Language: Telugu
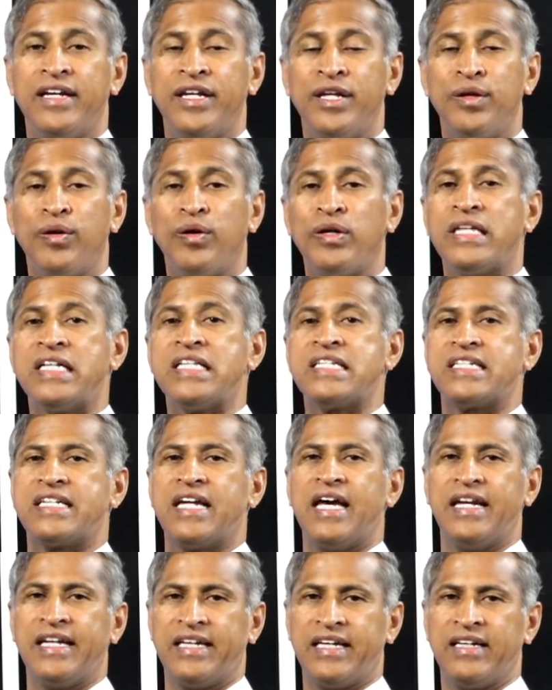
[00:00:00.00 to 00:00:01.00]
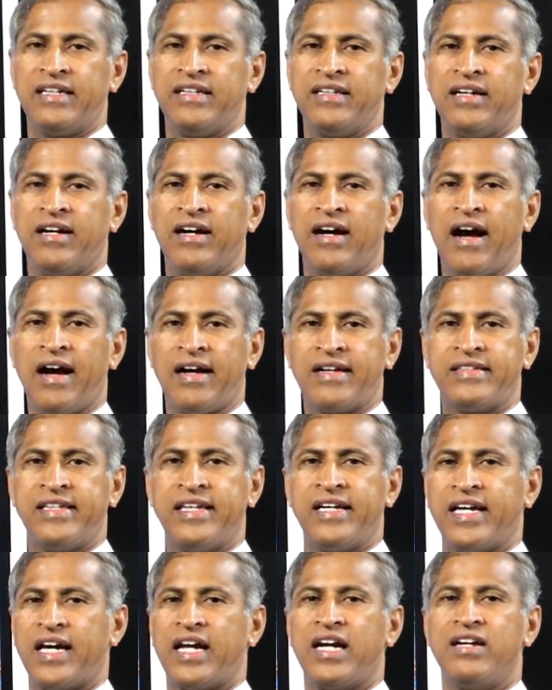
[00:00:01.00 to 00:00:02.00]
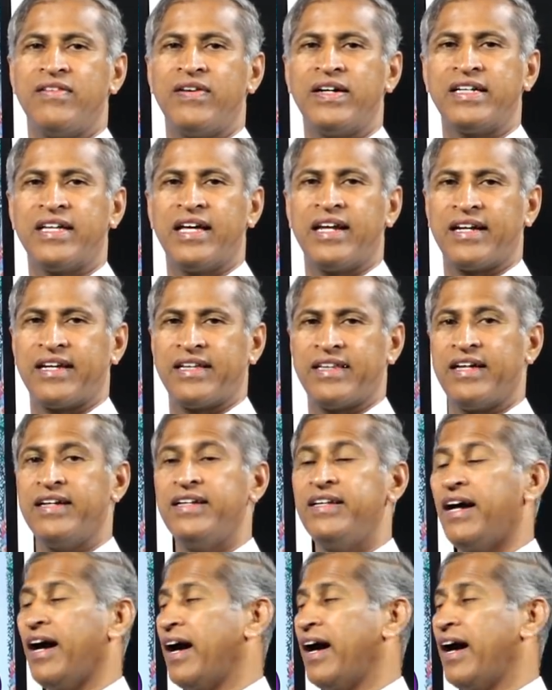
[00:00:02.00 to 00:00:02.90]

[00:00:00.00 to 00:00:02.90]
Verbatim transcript: నిరోధించడానికి ఆక్సీకరణం అంటారు కదా